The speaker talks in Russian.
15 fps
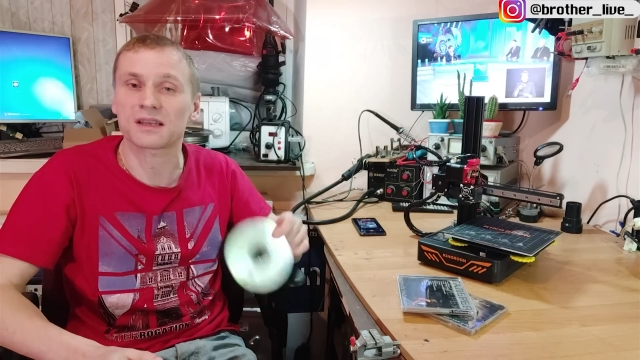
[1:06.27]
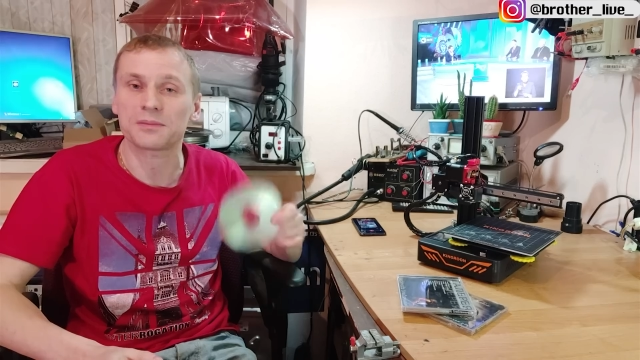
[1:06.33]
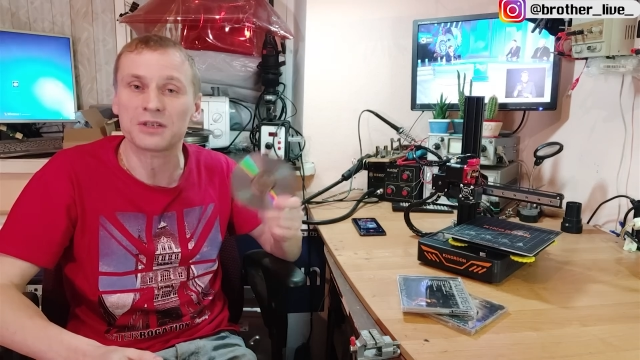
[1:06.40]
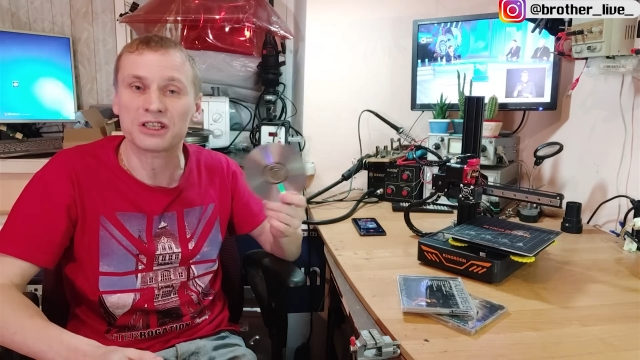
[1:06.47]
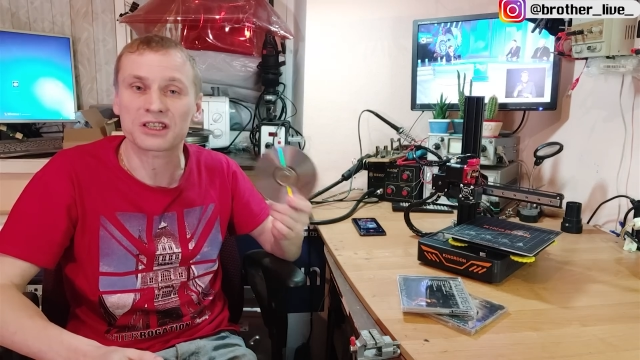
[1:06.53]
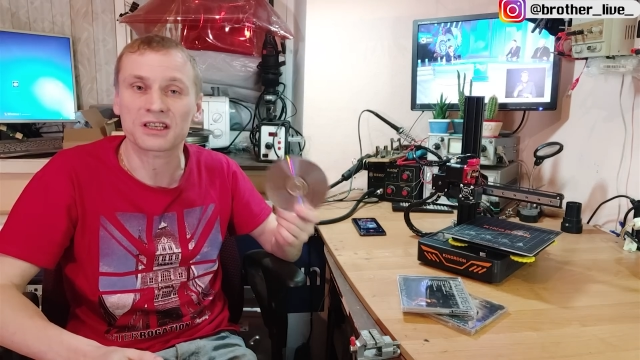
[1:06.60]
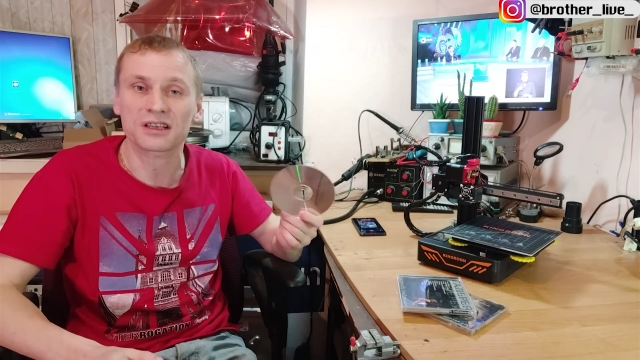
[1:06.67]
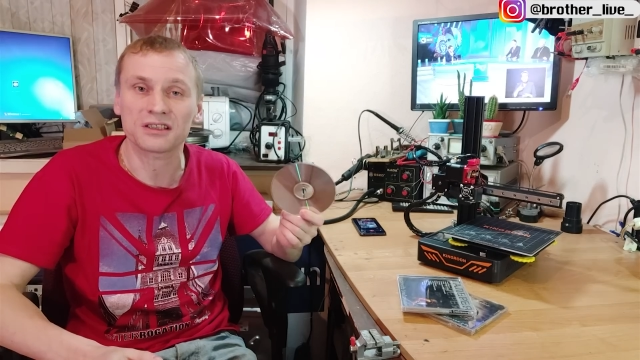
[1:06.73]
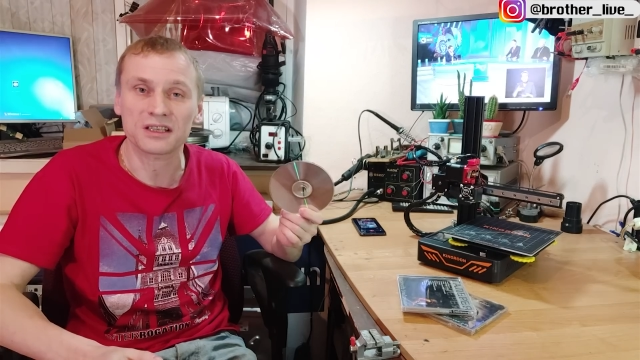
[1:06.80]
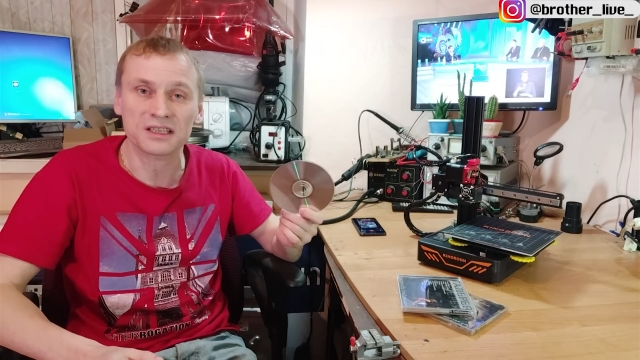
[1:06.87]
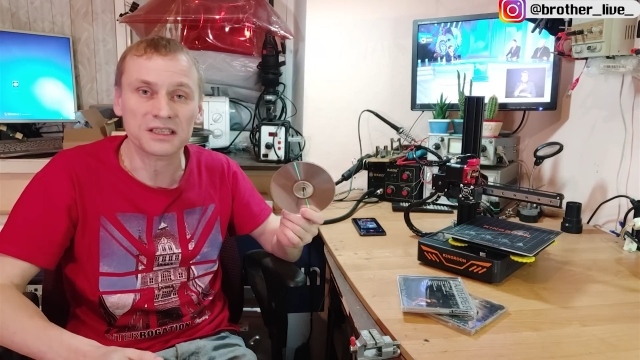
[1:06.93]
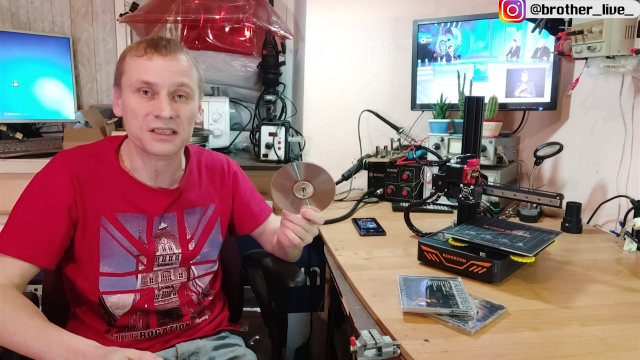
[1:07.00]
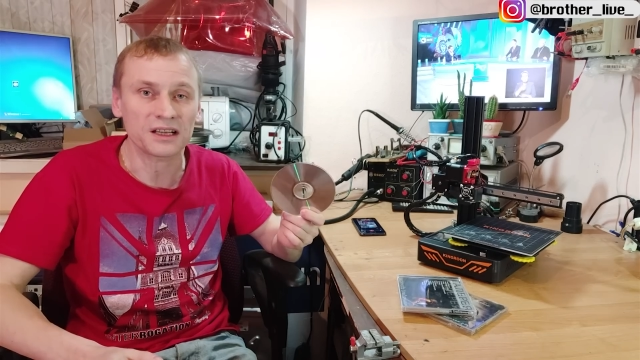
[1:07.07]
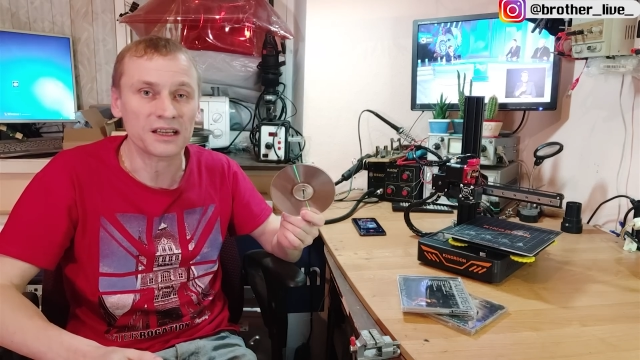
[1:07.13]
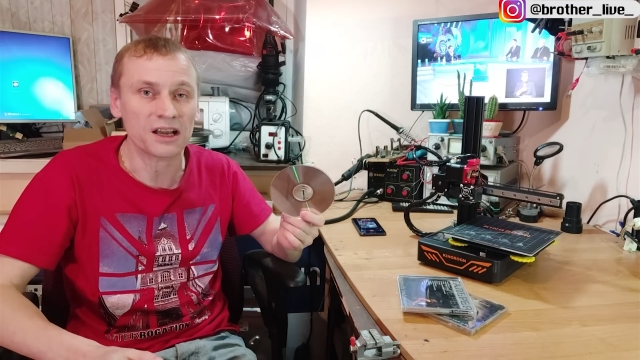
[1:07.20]
с оптических
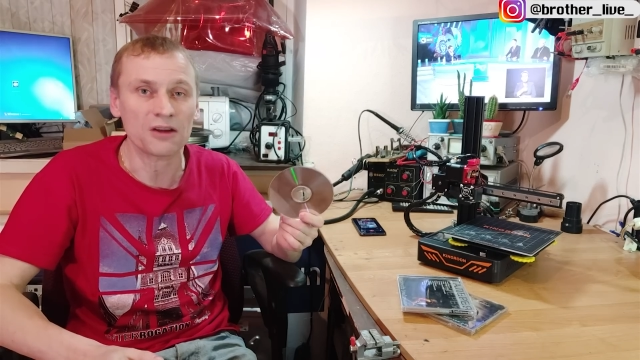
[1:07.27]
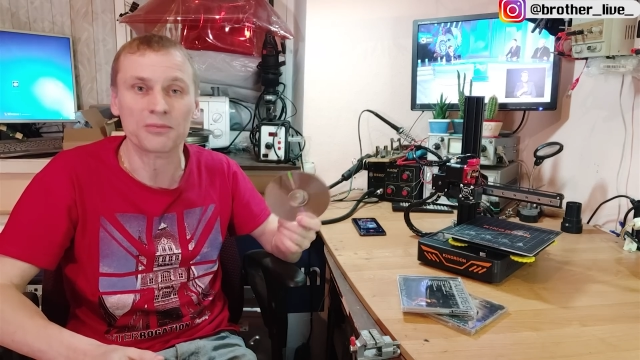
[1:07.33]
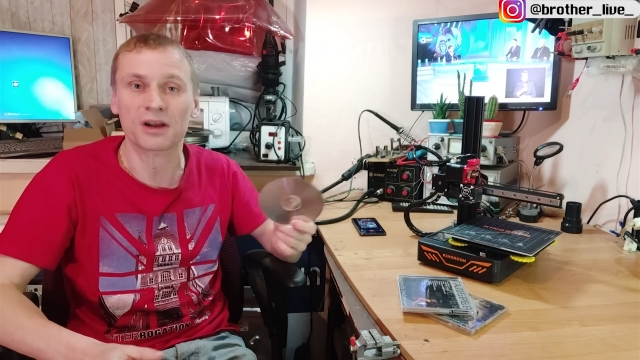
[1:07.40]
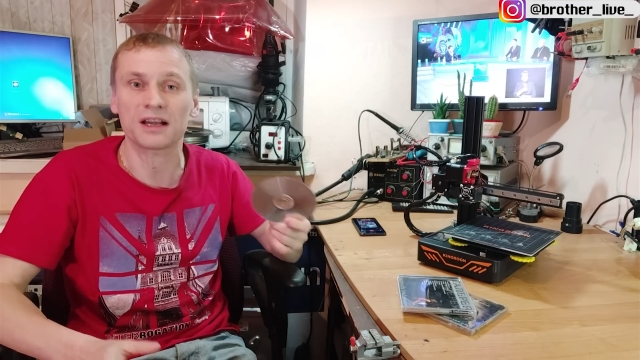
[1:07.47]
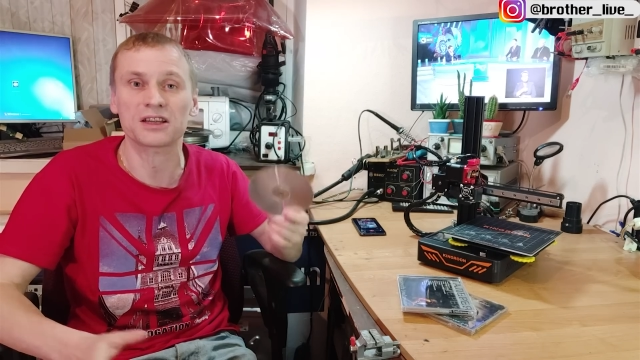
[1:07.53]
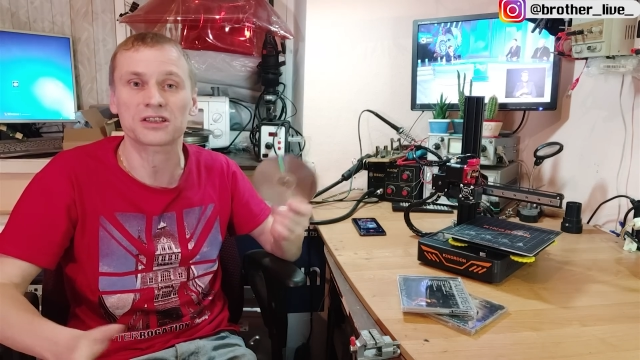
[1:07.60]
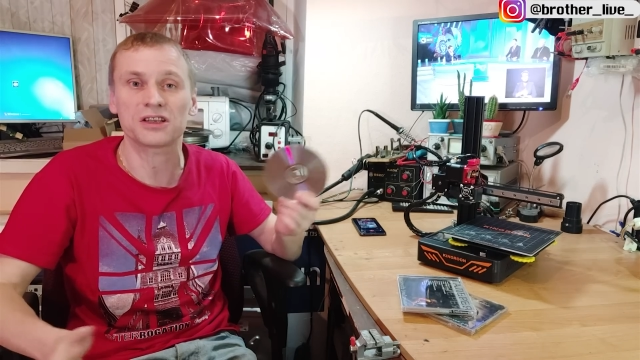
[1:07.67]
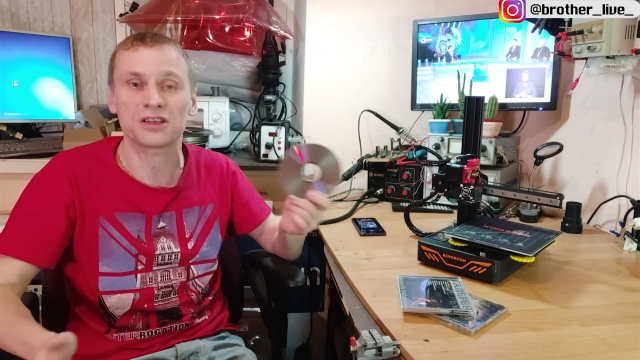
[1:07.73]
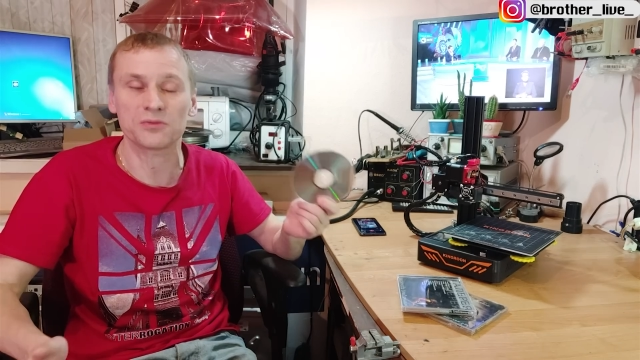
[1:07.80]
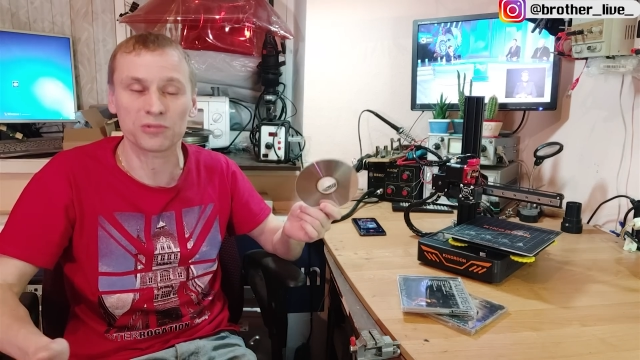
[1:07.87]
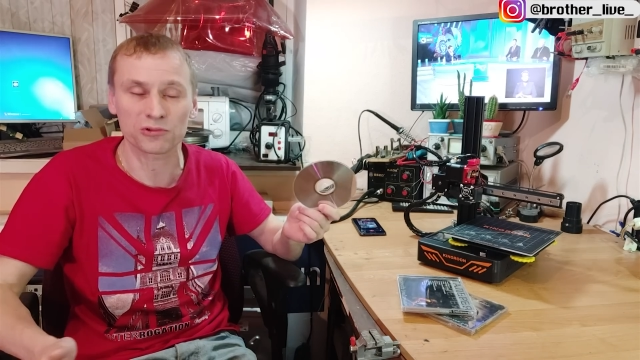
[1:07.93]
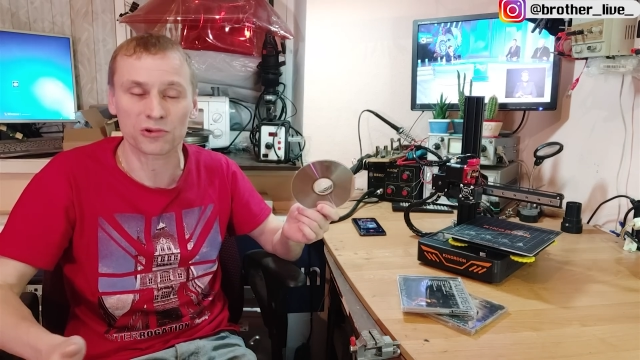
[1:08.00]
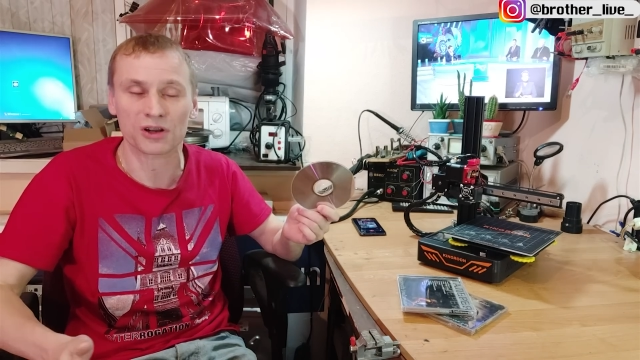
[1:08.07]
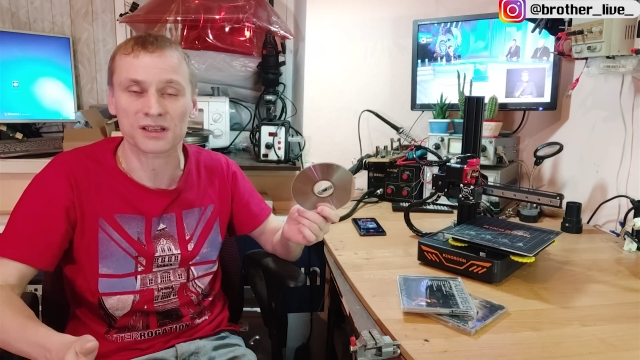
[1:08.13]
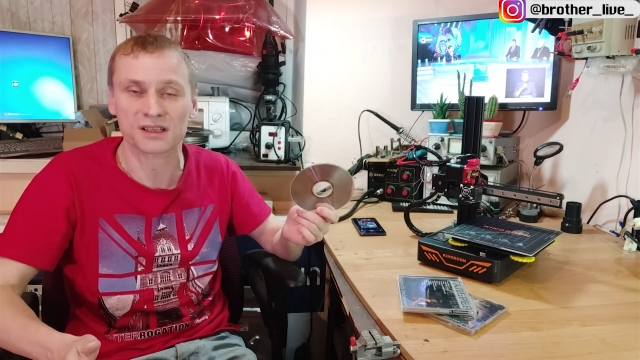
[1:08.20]
носителей я вам, конечно, не
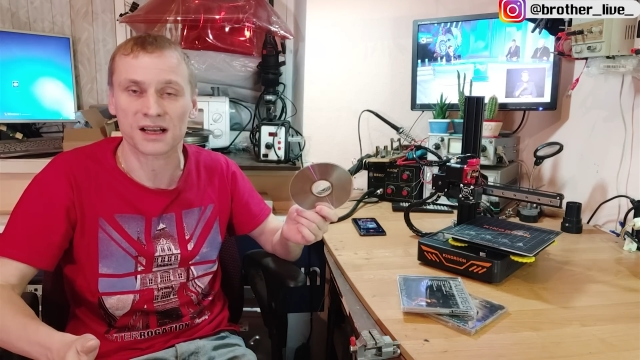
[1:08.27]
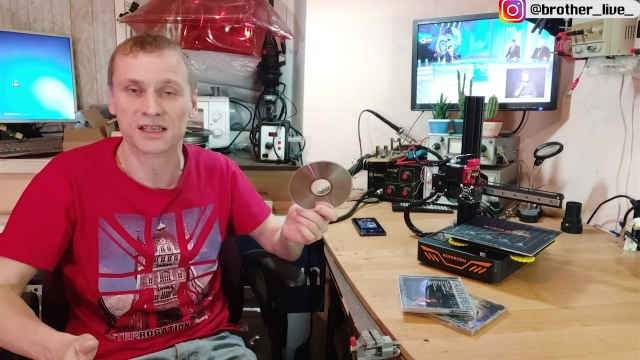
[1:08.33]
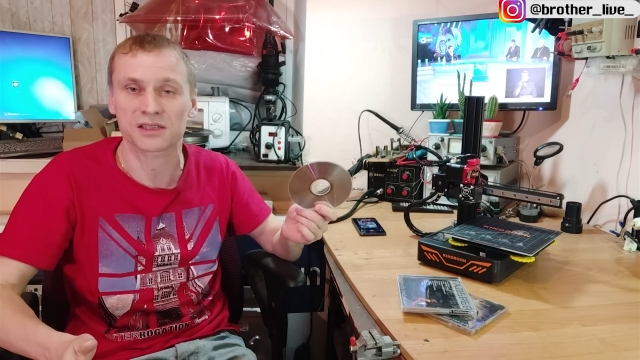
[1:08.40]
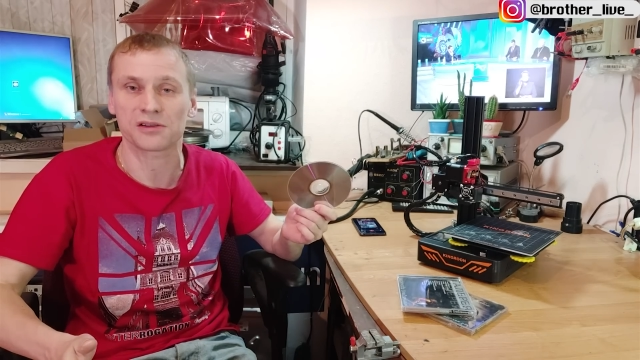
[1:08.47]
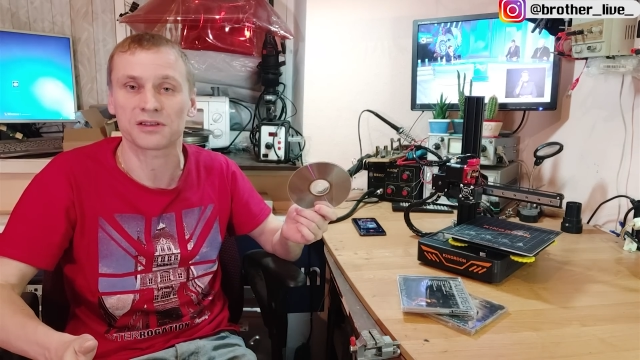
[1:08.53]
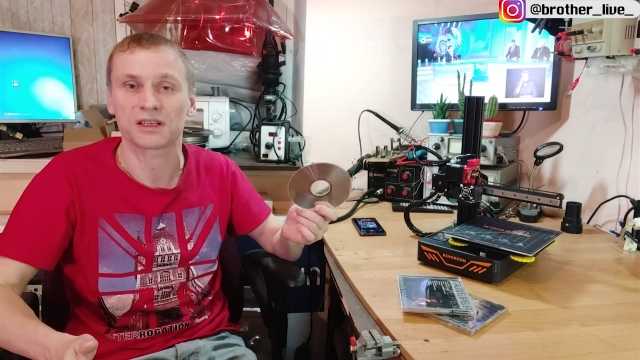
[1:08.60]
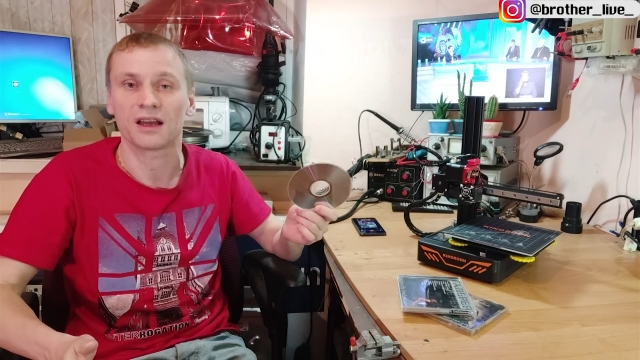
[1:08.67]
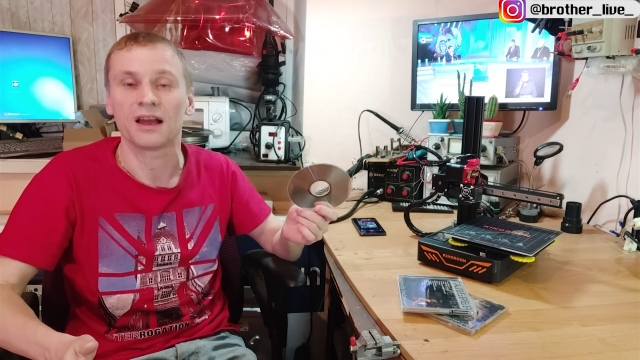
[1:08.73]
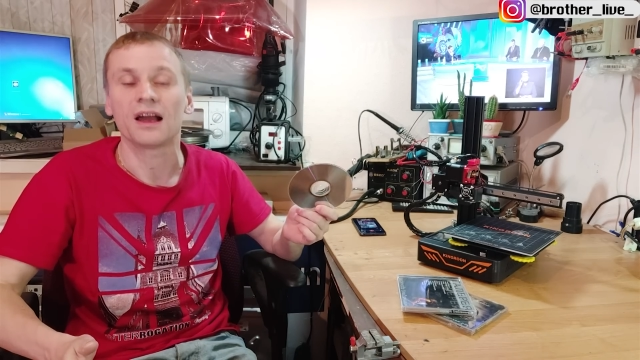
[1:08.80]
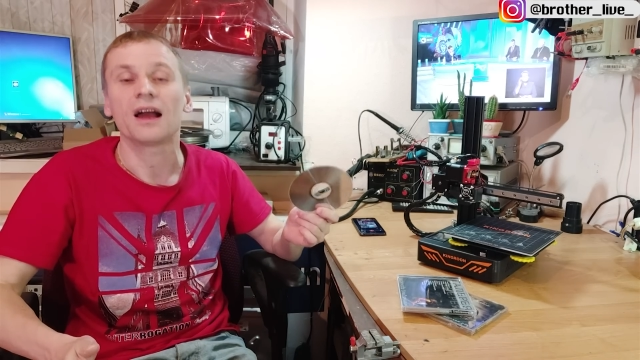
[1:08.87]
буду рассказывать